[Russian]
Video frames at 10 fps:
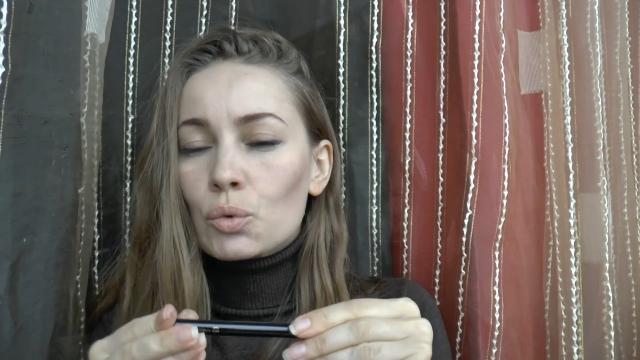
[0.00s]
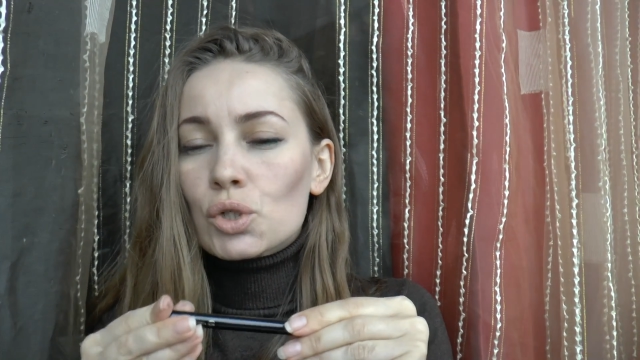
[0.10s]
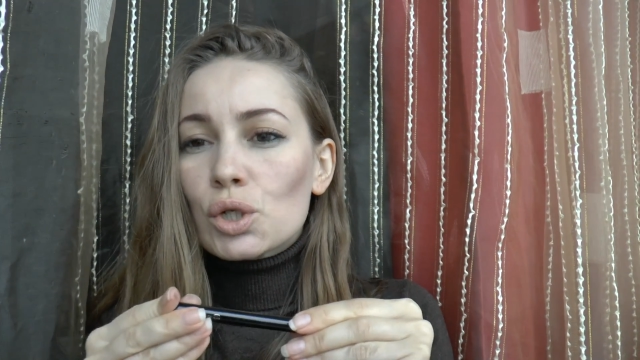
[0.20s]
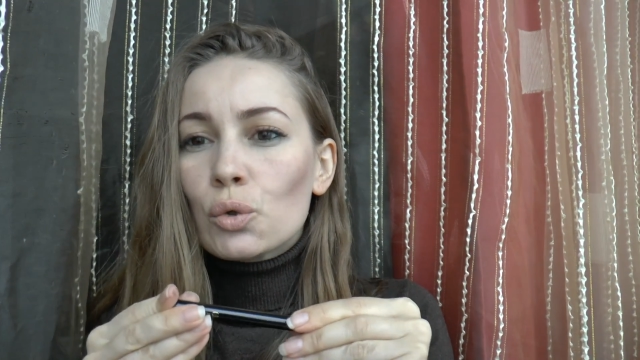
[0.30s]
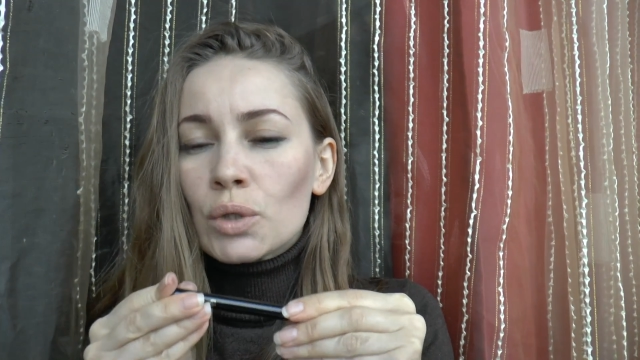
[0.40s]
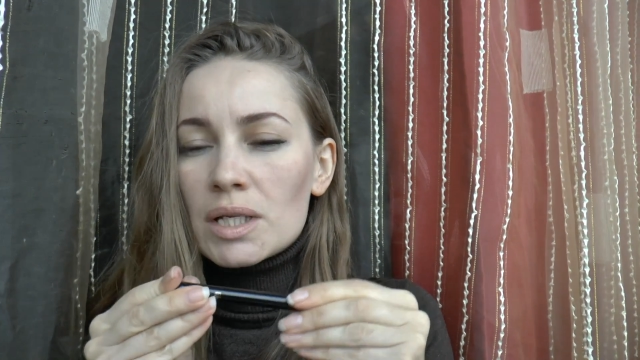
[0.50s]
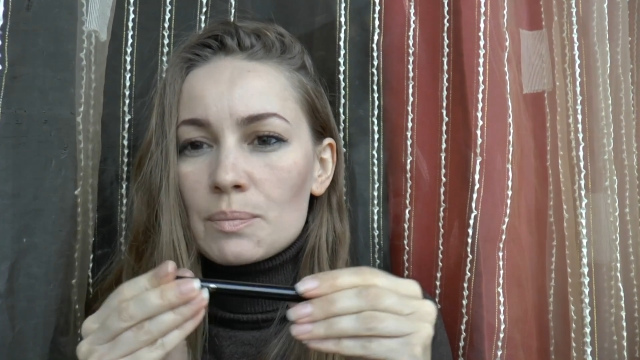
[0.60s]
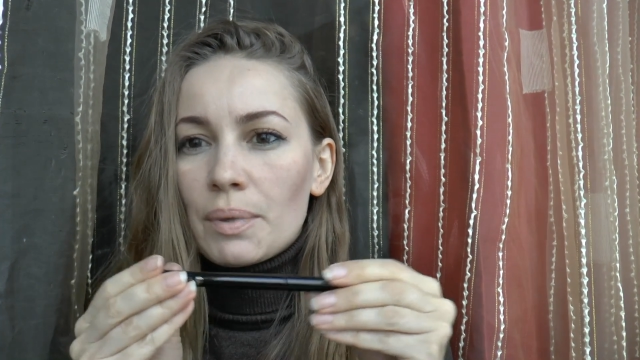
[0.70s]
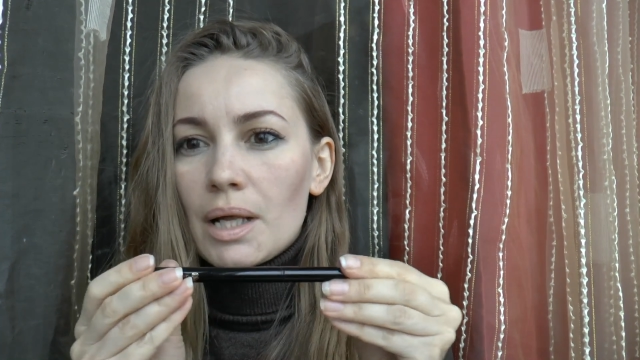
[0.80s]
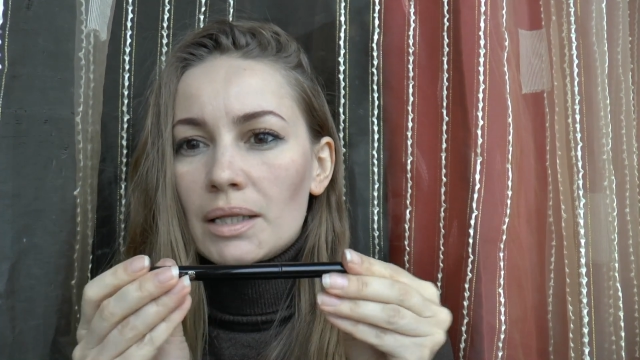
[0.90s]
уже у
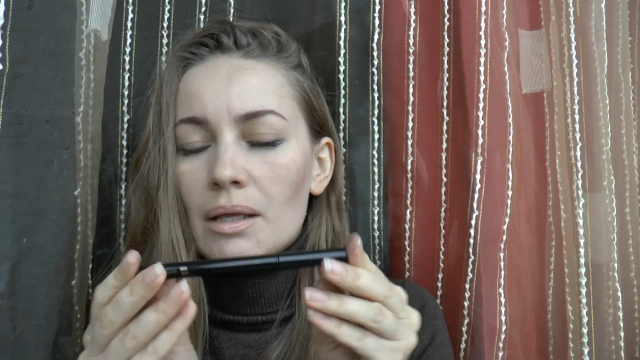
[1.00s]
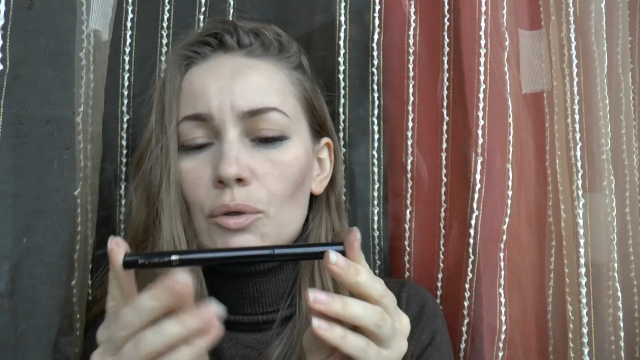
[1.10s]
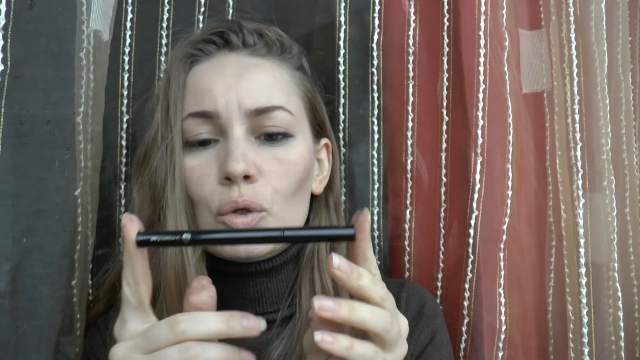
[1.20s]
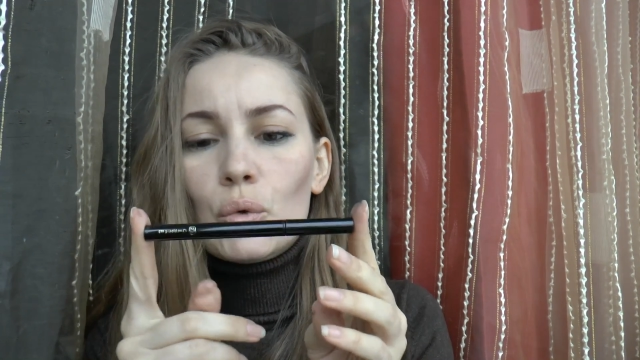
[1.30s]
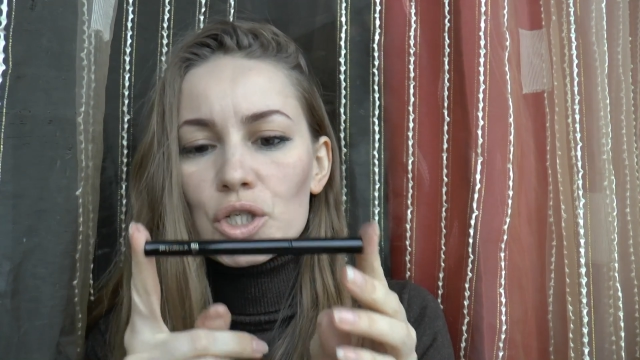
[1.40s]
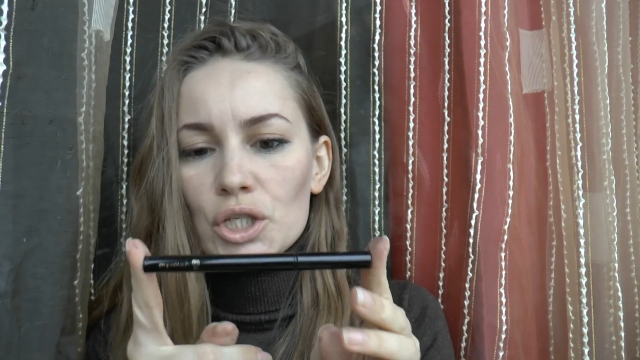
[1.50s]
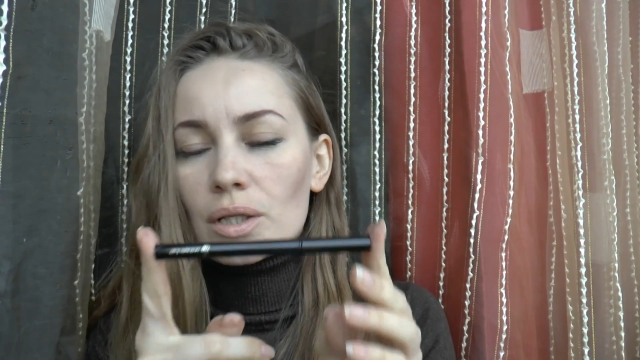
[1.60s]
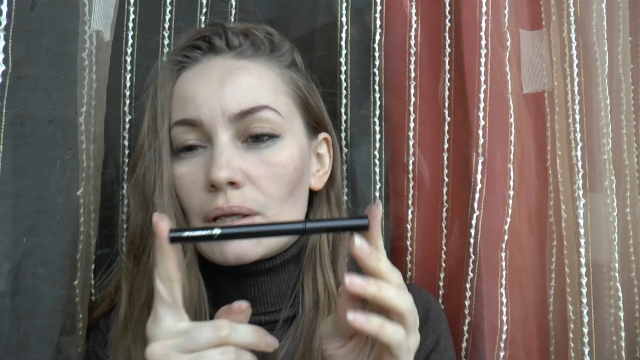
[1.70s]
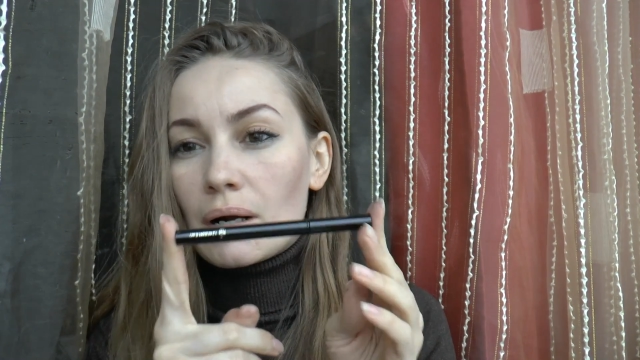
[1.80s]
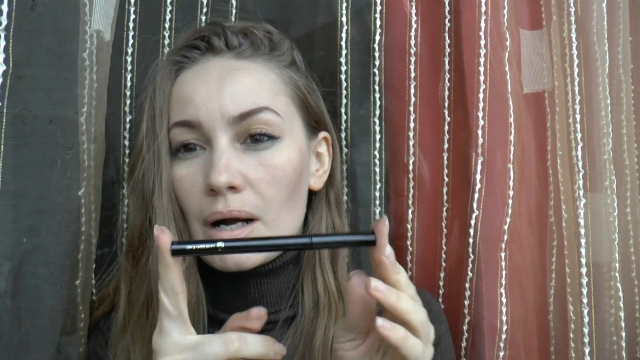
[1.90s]
нас была
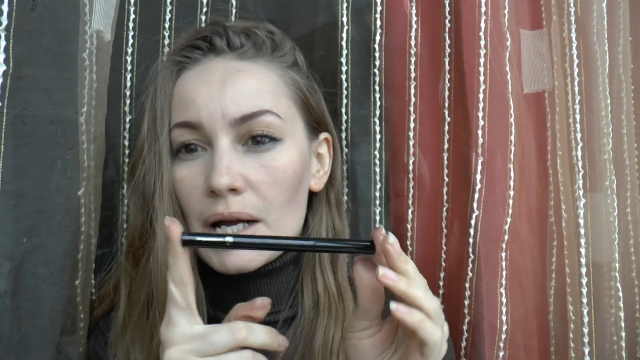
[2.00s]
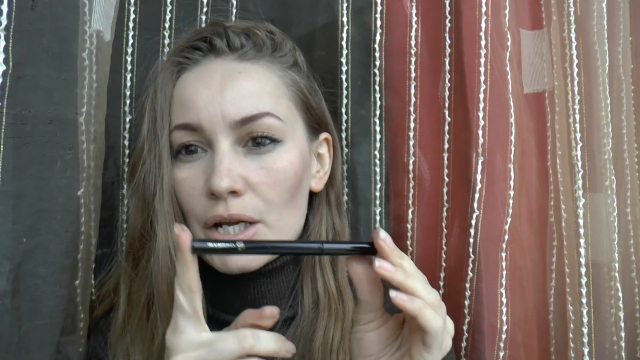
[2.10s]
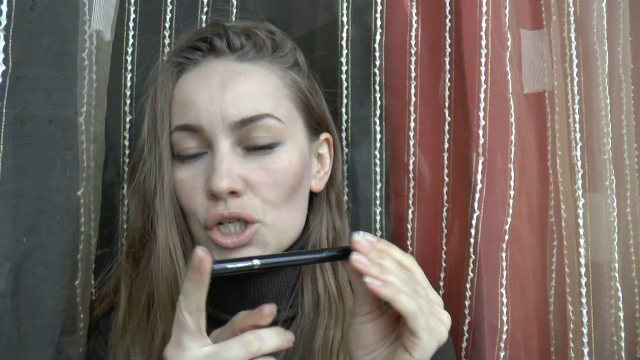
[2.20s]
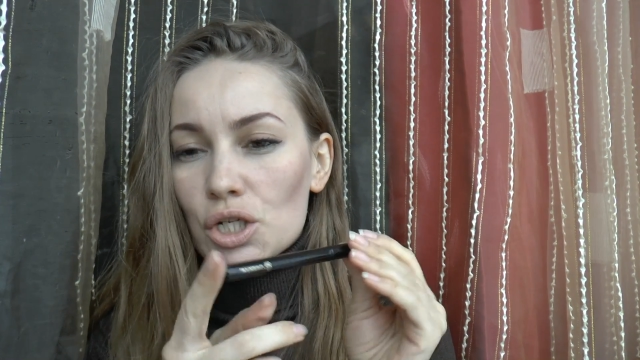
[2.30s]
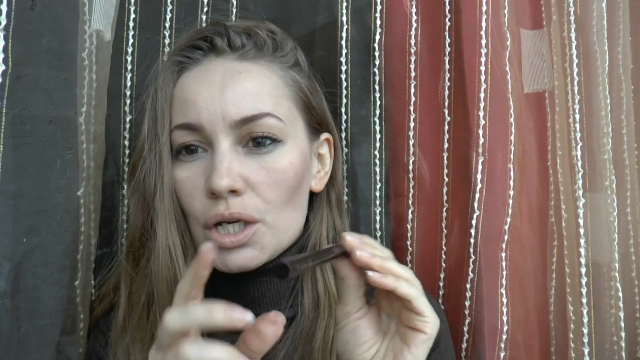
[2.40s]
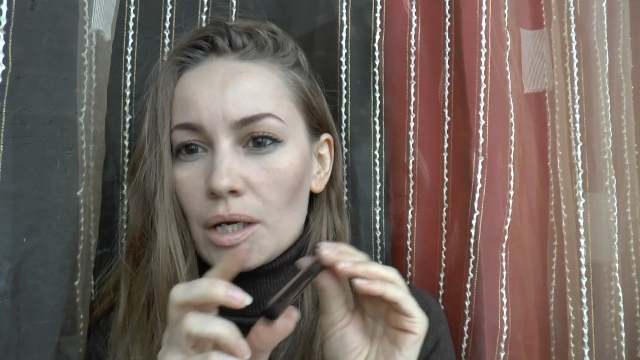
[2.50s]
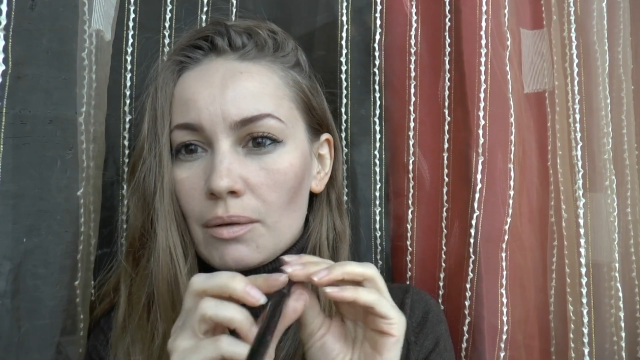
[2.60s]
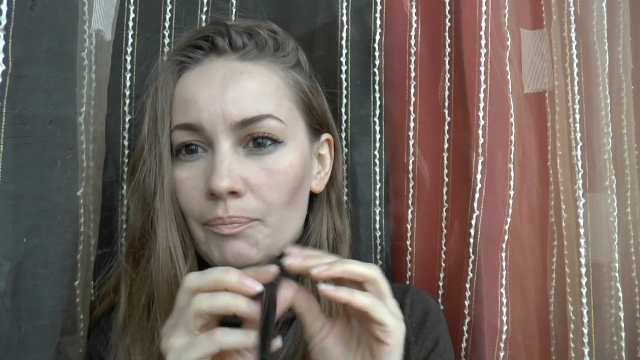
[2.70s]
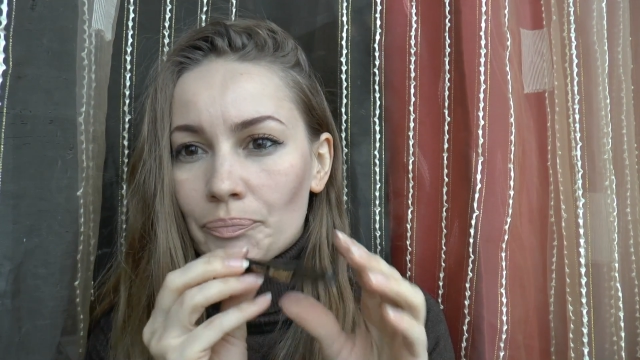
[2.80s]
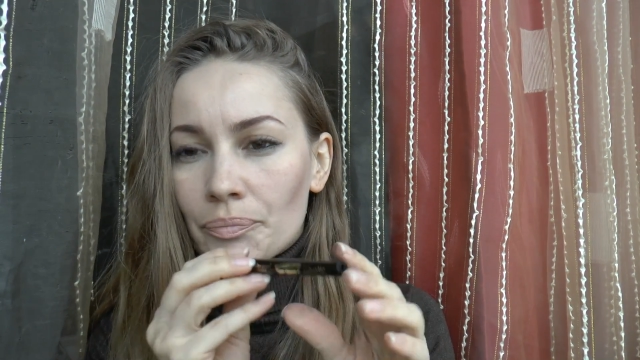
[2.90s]
точно такая
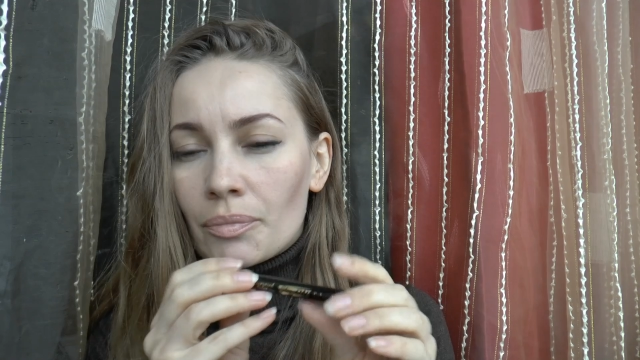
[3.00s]
же